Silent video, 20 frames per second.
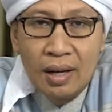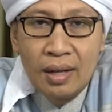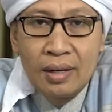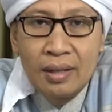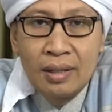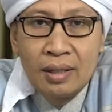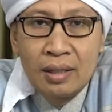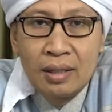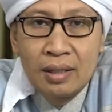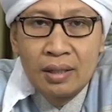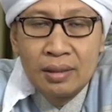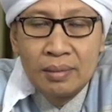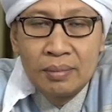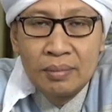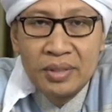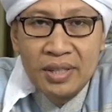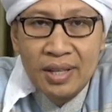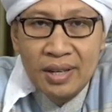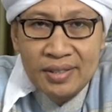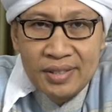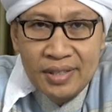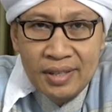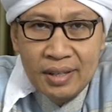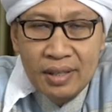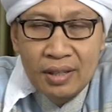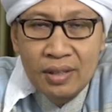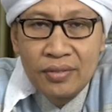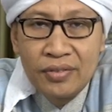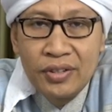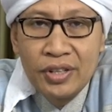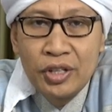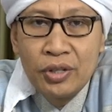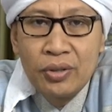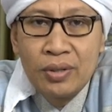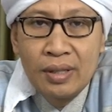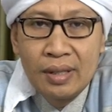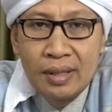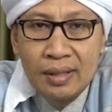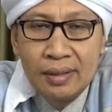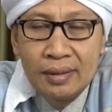Anda menyaksikan video
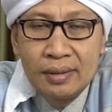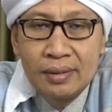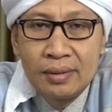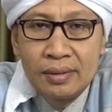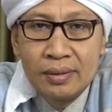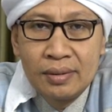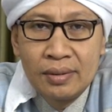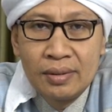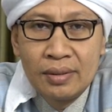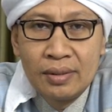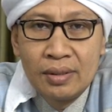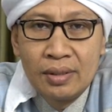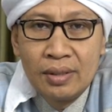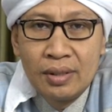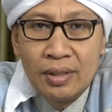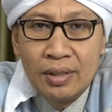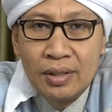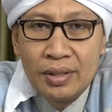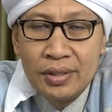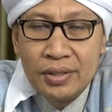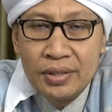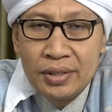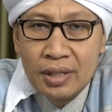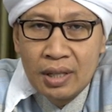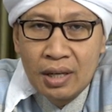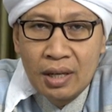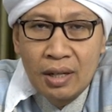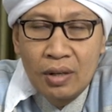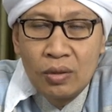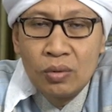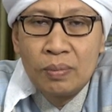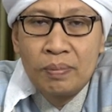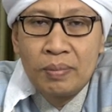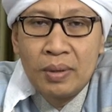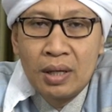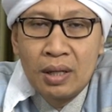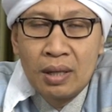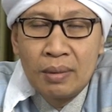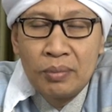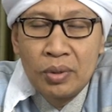ini, jangan
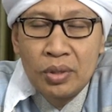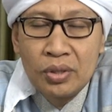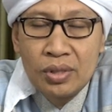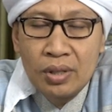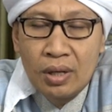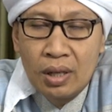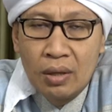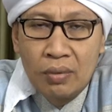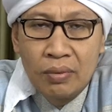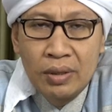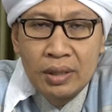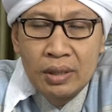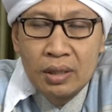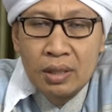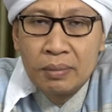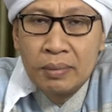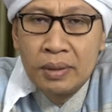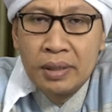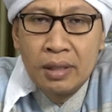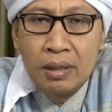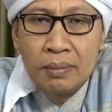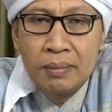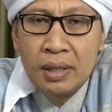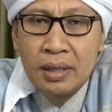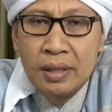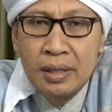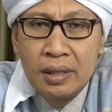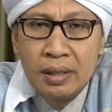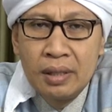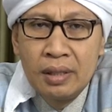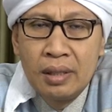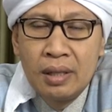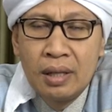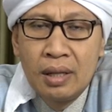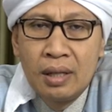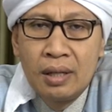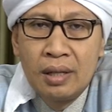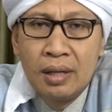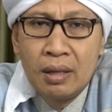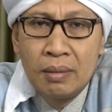lupa berselawat kepada baginda
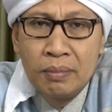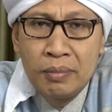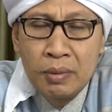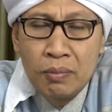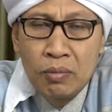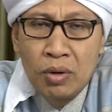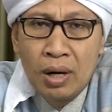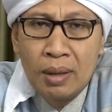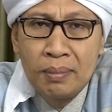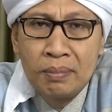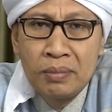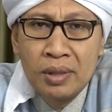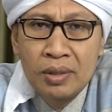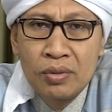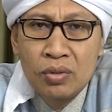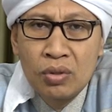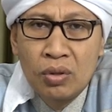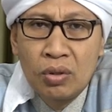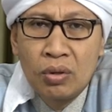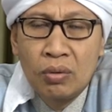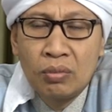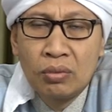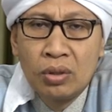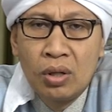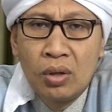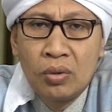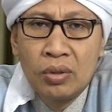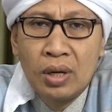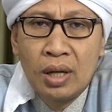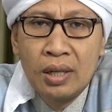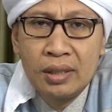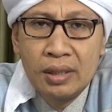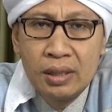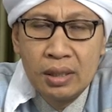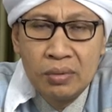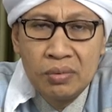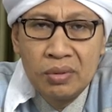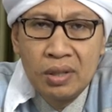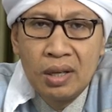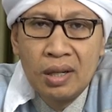Nabi Muhammad sallallahu alaihi
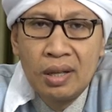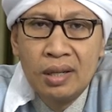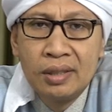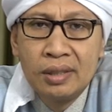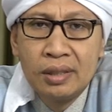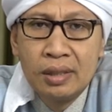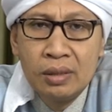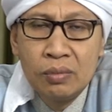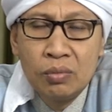wa alihi